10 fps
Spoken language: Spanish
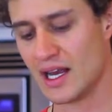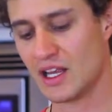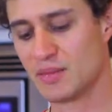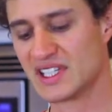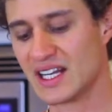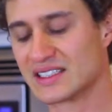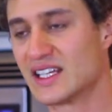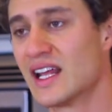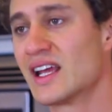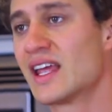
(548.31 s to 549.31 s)
las vísceras
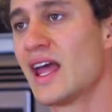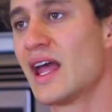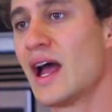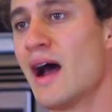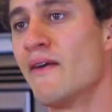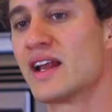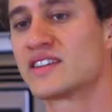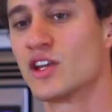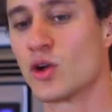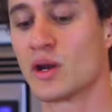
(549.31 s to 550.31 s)
tienen que haber
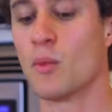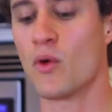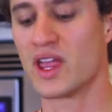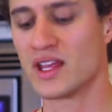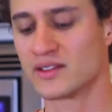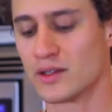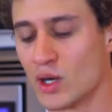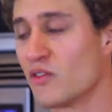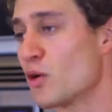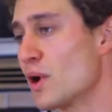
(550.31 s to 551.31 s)
sido removidas de
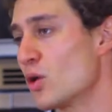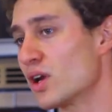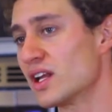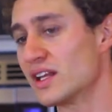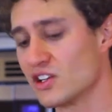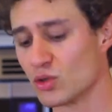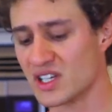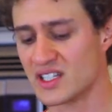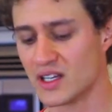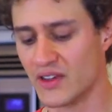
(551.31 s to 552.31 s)
una forma correcta. eso
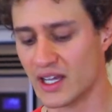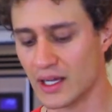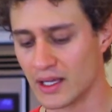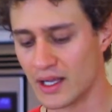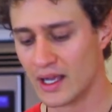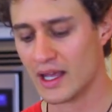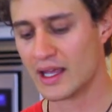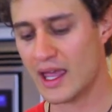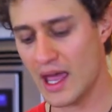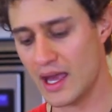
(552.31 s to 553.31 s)
qué significa?
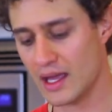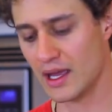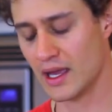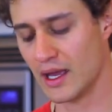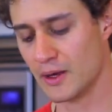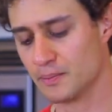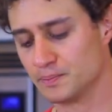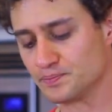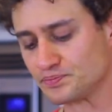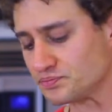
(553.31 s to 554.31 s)
Que
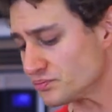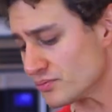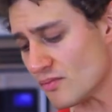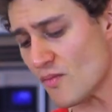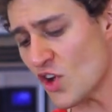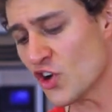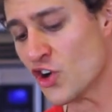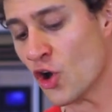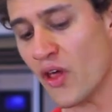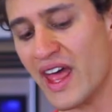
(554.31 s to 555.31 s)
em,
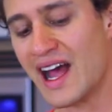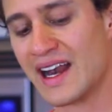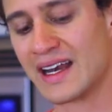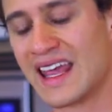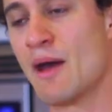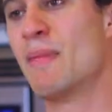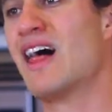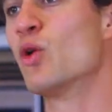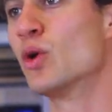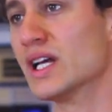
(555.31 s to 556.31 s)
no dejan
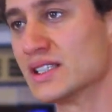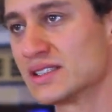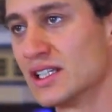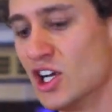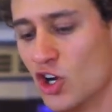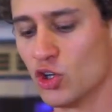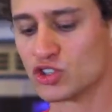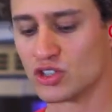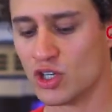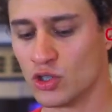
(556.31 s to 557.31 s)
quemaduras.
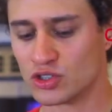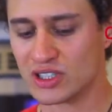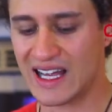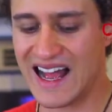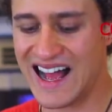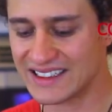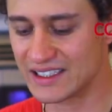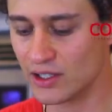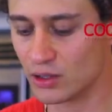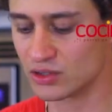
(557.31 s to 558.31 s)
Los, los,
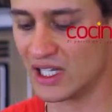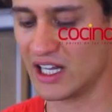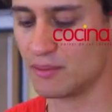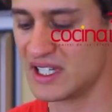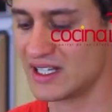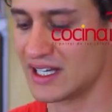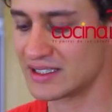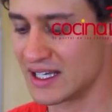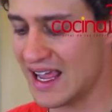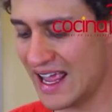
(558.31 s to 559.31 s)
ácidos de las
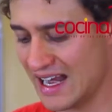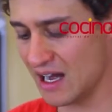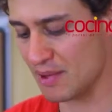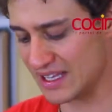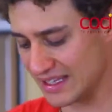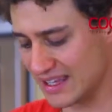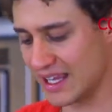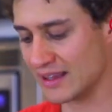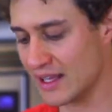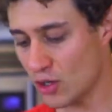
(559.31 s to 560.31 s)
vísceras generalmente
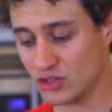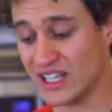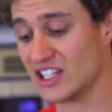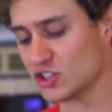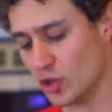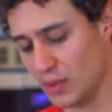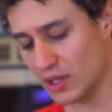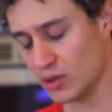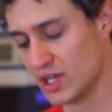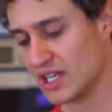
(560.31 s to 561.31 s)
tienden, los del estómago,